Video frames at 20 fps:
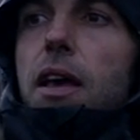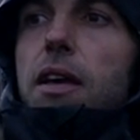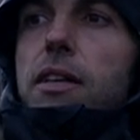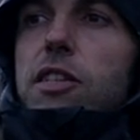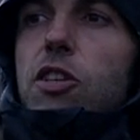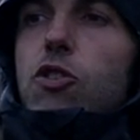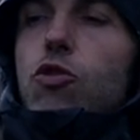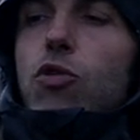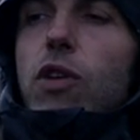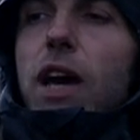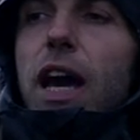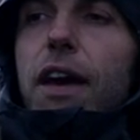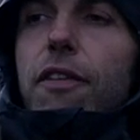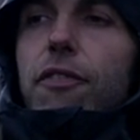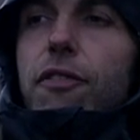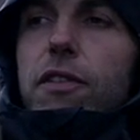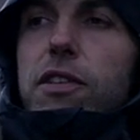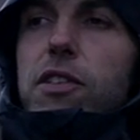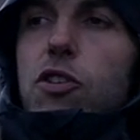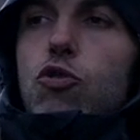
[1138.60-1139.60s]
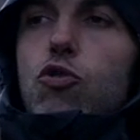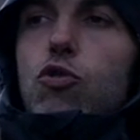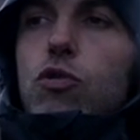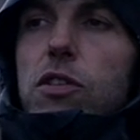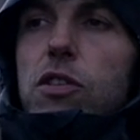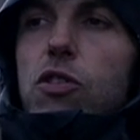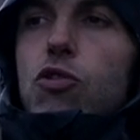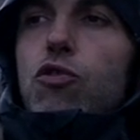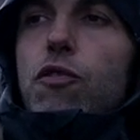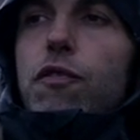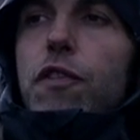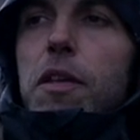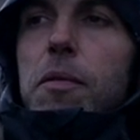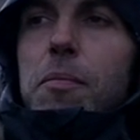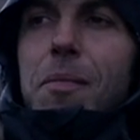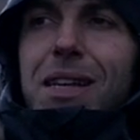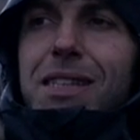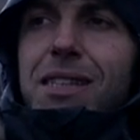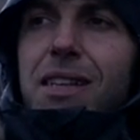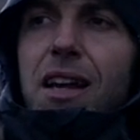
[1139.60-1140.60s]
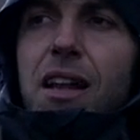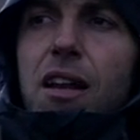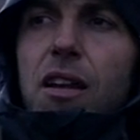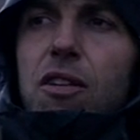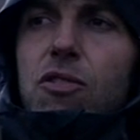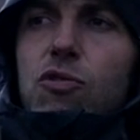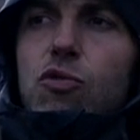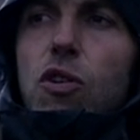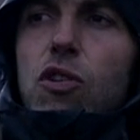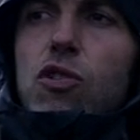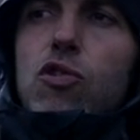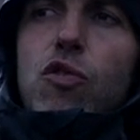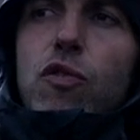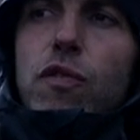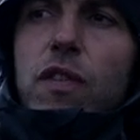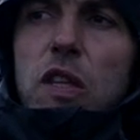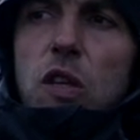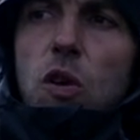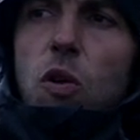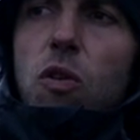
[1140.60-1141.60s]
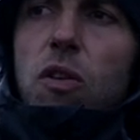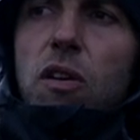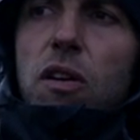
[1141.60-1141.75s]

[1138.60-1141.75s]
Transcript: Si tu greffes, si tu, si tu fais une massale sur un sauvignon